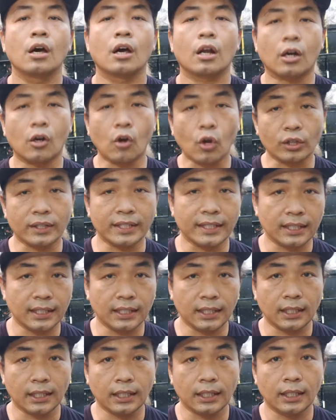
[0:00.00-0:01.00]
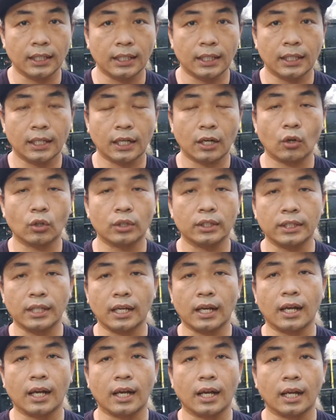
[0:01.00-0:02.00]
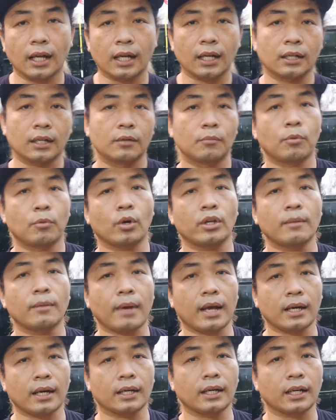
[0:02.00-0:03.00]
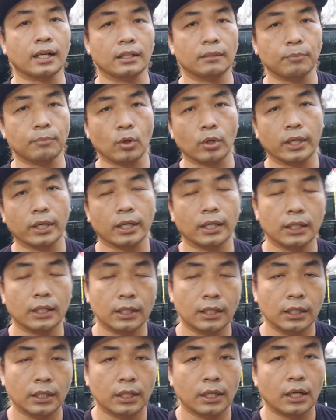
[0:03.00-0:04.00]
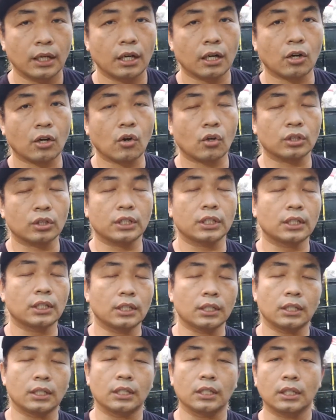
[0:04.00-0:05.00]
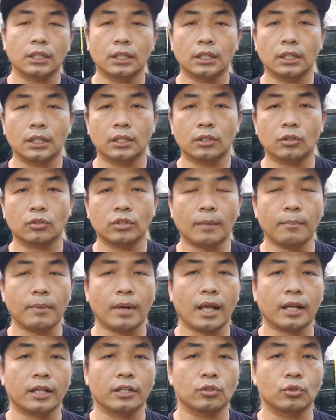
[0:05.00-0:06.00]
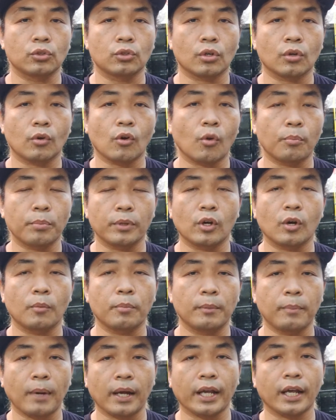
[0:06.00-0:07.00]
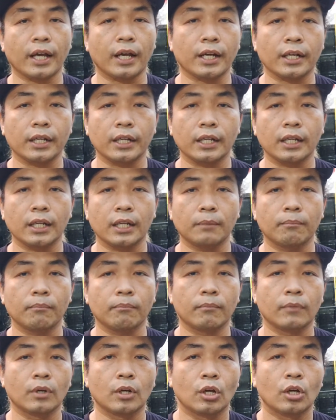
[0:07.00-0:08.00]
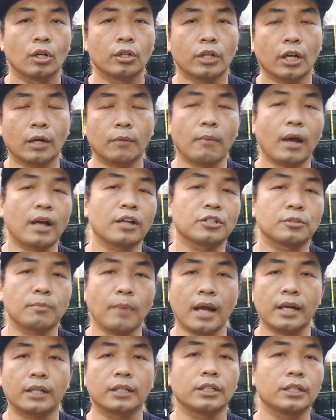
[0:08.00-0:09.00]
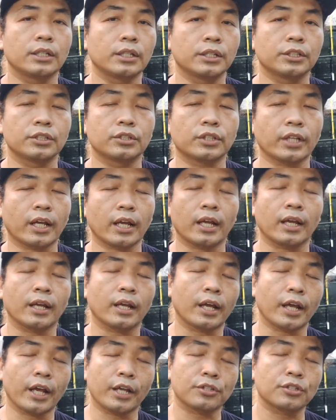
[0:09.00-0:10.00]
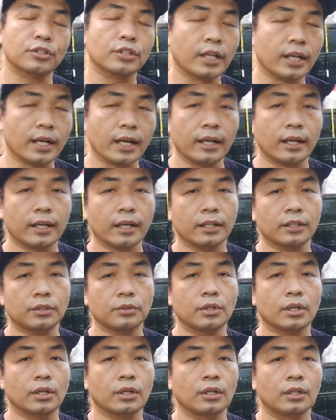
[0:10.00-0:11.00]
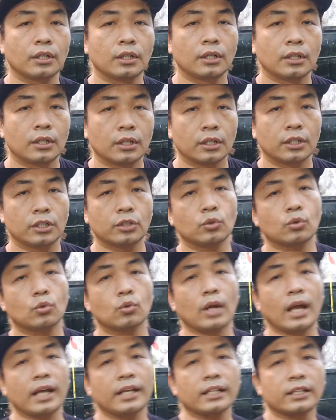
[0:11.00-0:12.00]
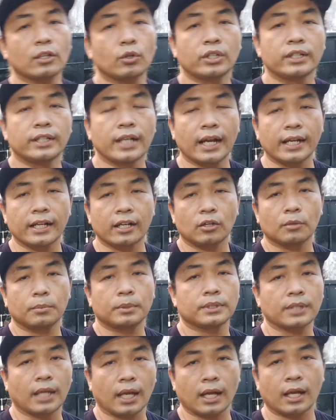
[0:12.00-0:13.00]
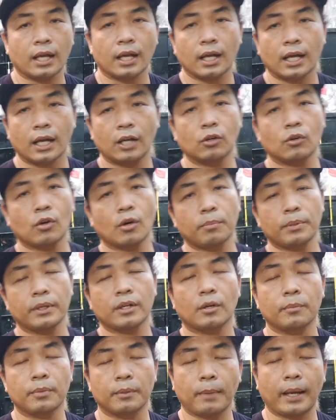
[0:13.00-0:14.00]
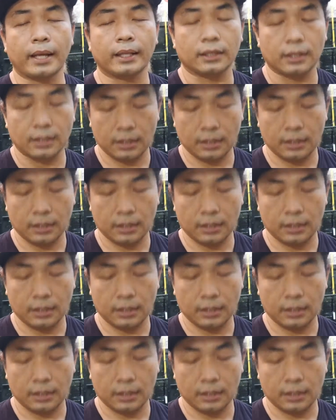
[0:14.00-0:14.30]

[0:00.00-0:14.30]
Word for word: roti roti yang pokoknya makanan dari tepung ya roti terus apalagi kopi-kopi pakai krim yang manis-manis teh es teh kayak, kayak itu ya itu kurangnya atau hindari kalau bisa kalau kopi kopi pahit